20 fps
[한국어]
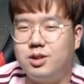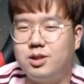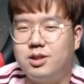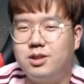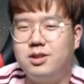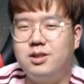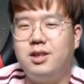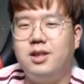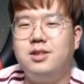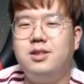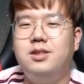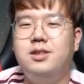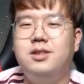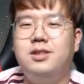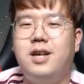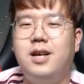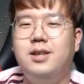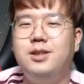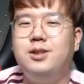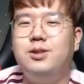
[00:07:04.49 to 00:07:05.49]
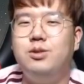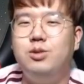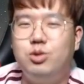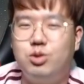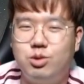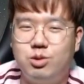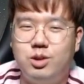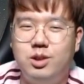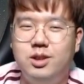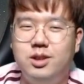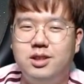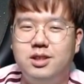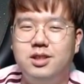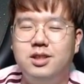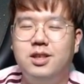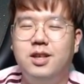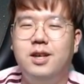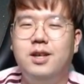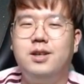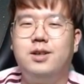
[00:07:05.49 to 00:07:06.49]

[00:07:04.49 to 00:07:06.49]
스탯을 살찌울 수 있는